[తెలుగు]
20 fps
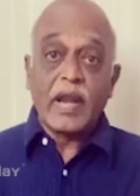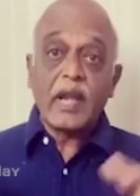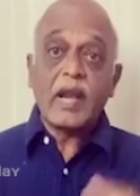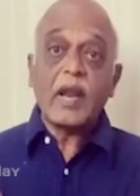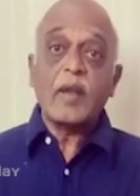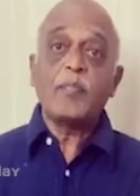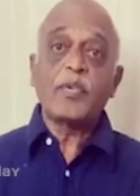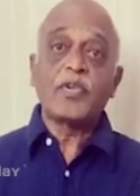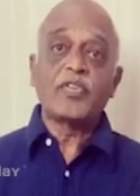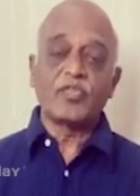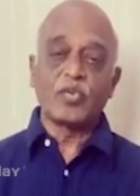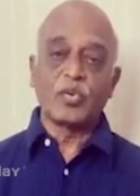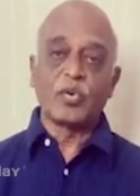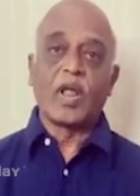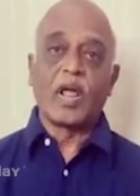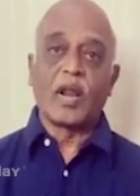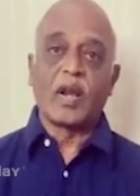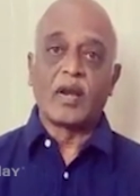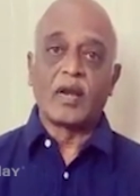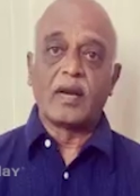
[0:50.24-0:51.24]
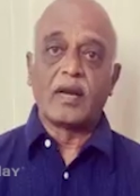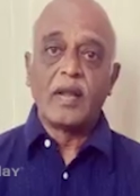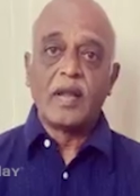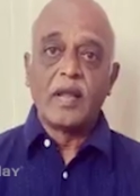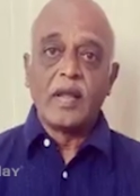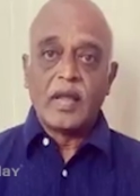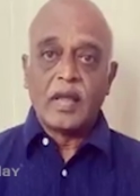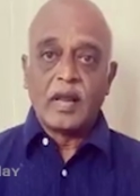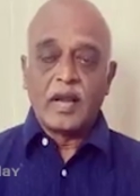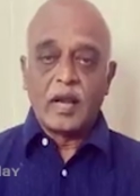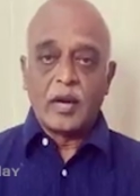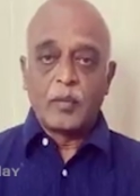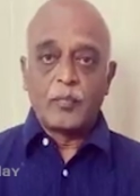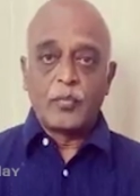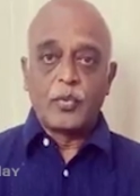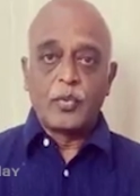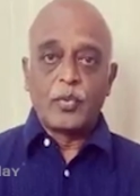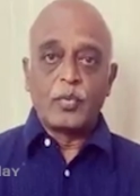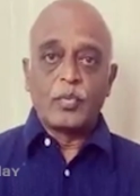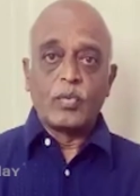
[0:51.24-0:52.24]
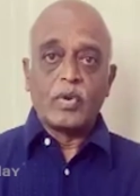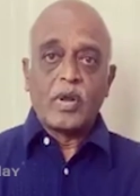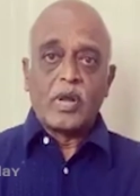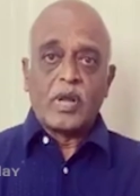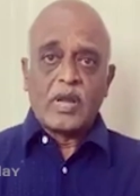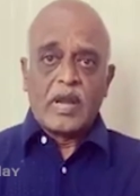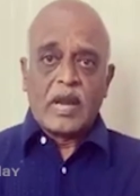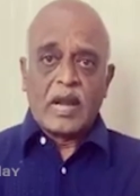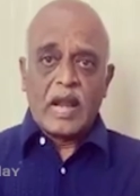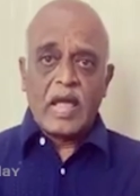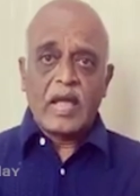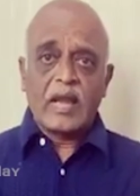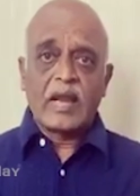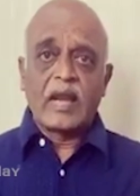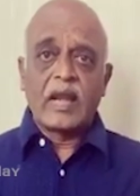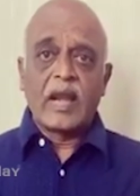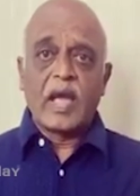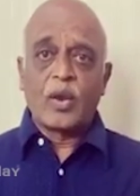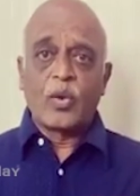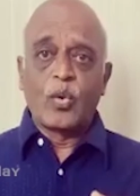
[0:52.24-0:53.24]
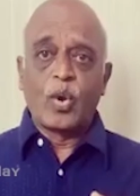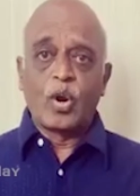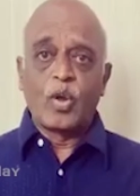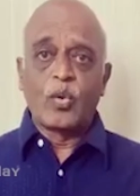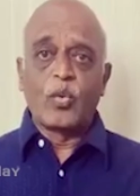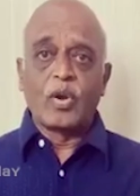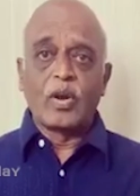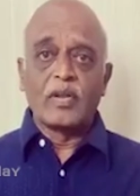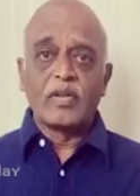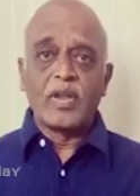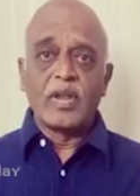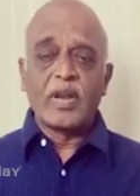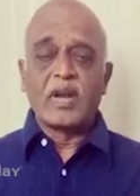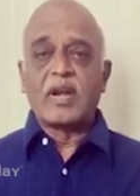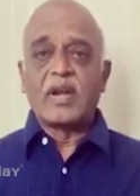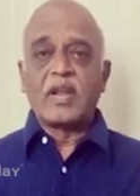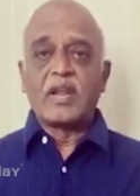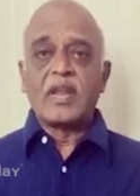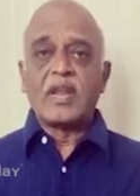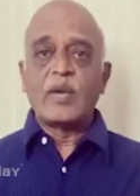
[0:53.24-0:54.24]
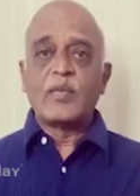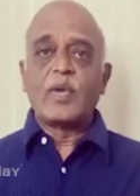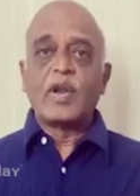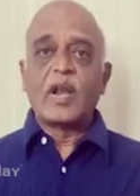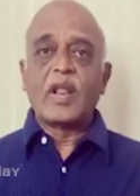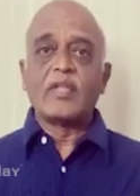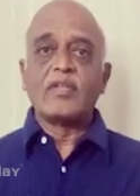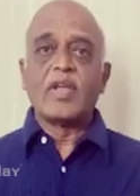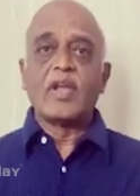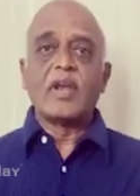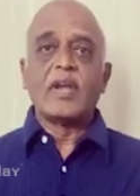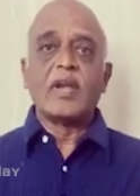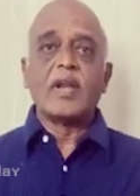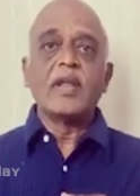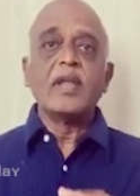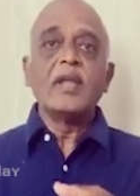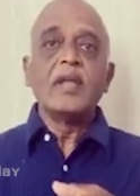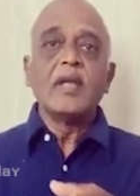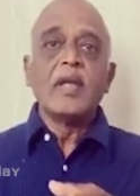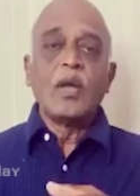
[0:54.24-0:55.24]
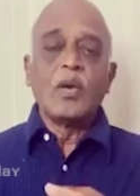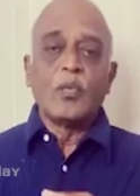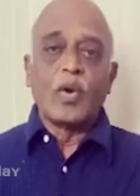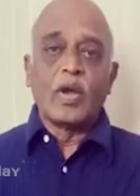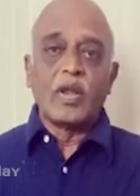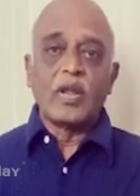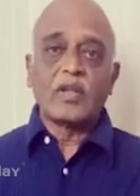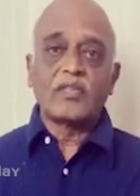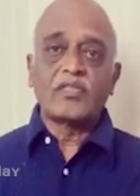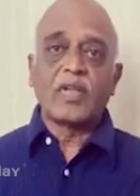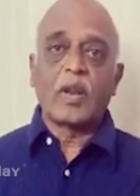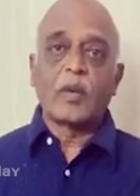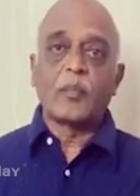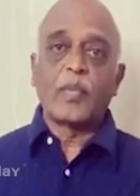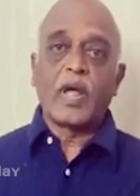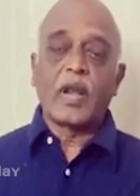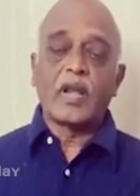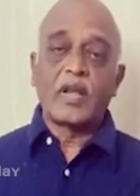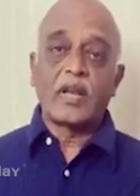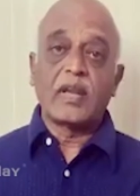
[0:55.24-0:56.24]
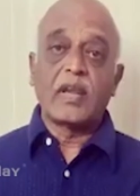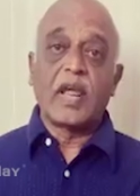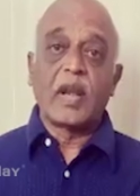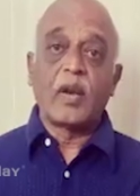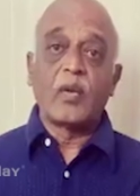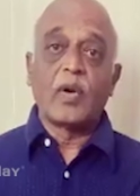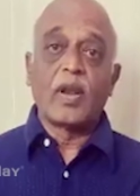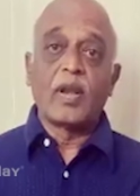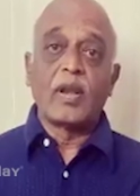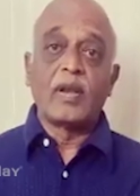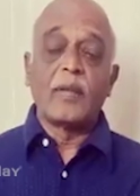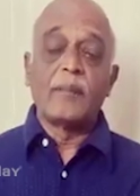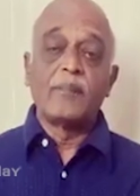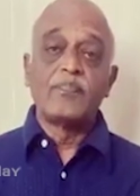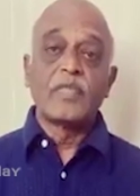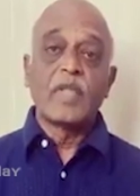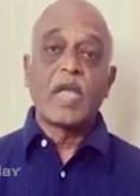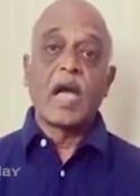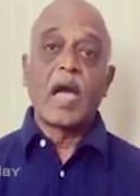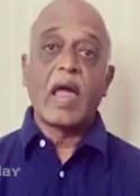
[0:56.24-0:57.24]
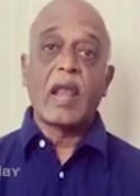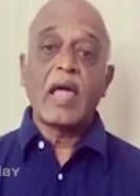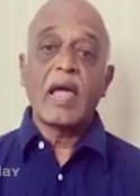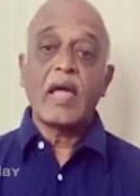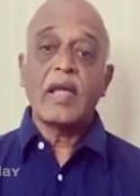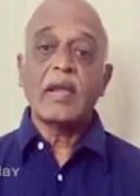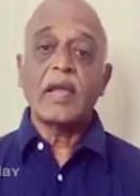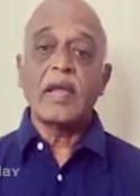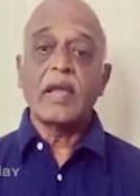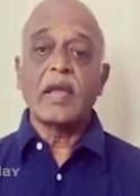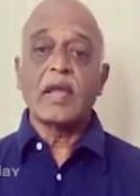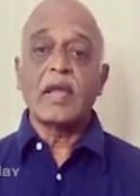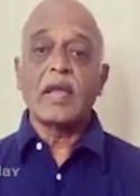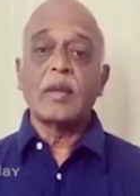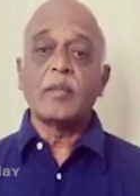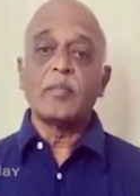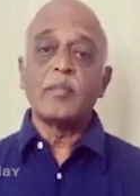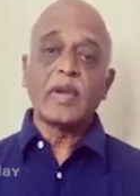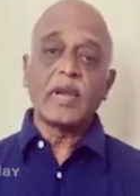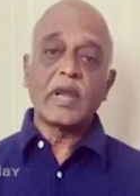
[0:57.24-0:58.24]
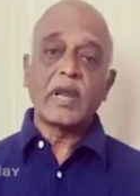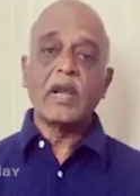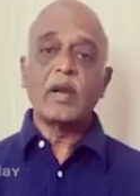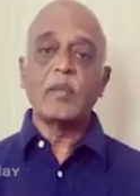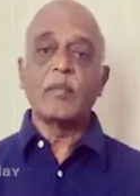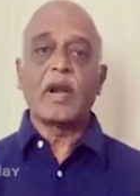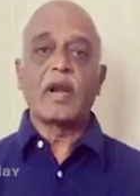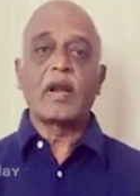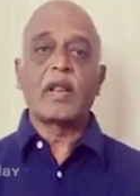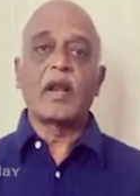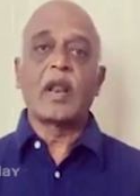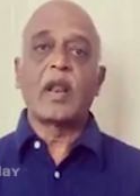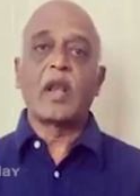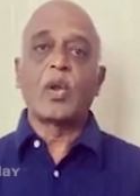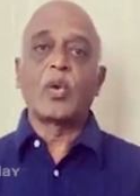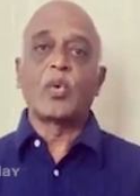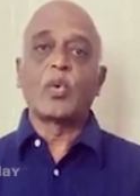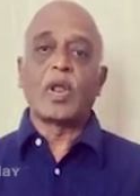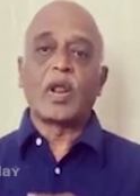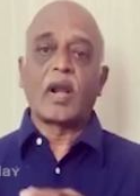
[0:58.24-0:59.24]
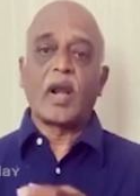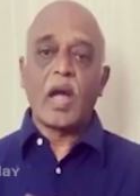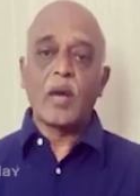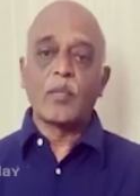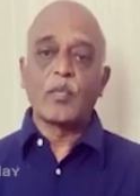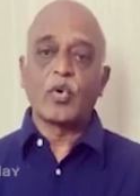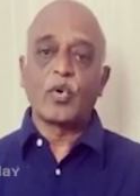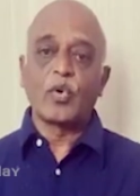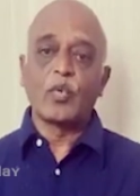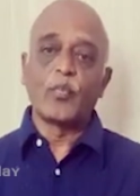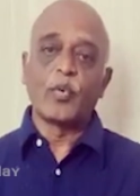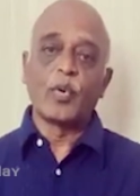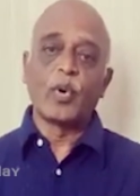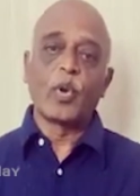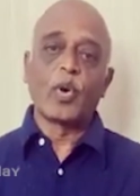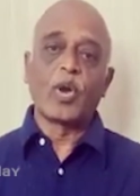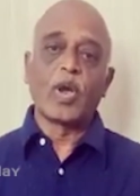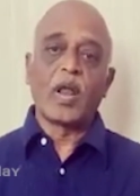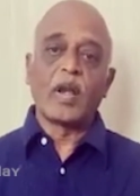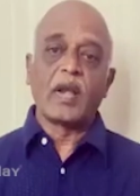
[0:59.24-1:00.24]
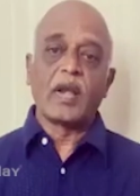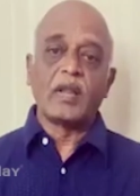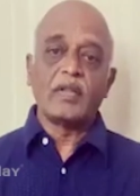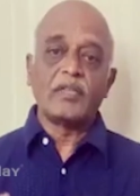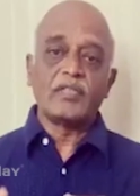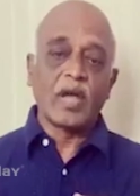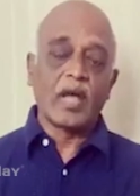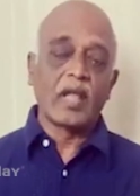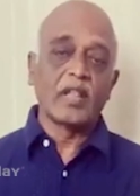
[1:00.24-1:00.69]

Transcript: ప్రేరేపిస్తున్నారు రేపు ఎలాగైనా గొడవలు చేయండి ఏమైనా చేయండి వైఎస్ఆర్ పార్టీ గెలవాలి అలాగే మిగిలిన మండలాల్లో కూడా రామకుప్పంలో కానీ